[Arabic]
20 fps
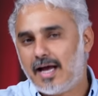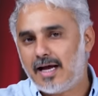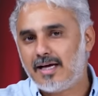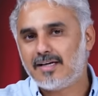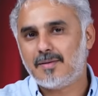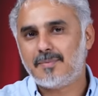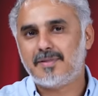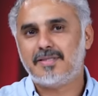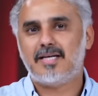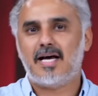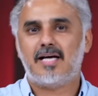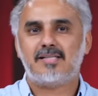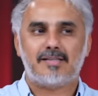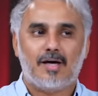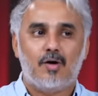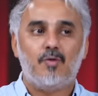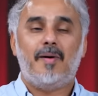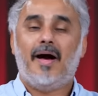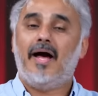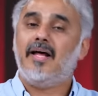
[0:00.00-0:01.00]
اغلب الناس
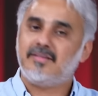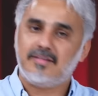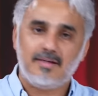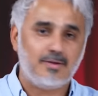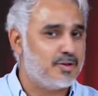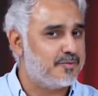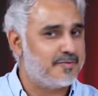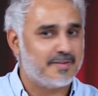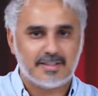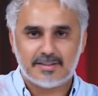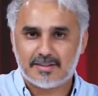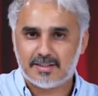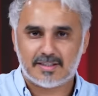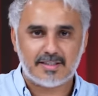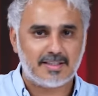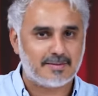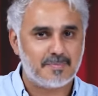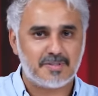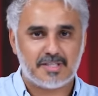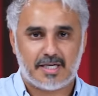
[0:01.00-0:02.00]
او بحثت عنه في
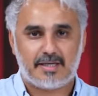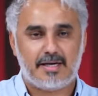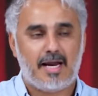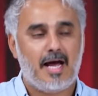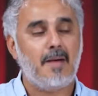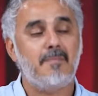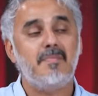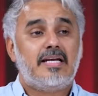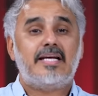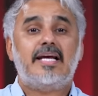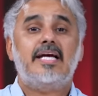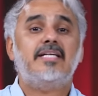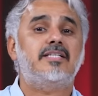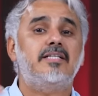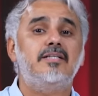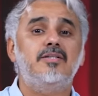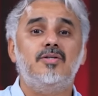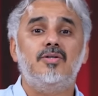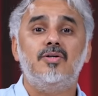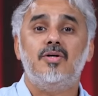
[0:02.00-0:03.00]
الانترنت بشكل عام لقيت
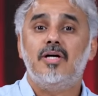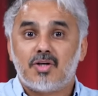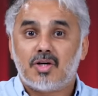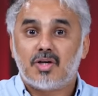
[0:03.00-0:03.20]
انه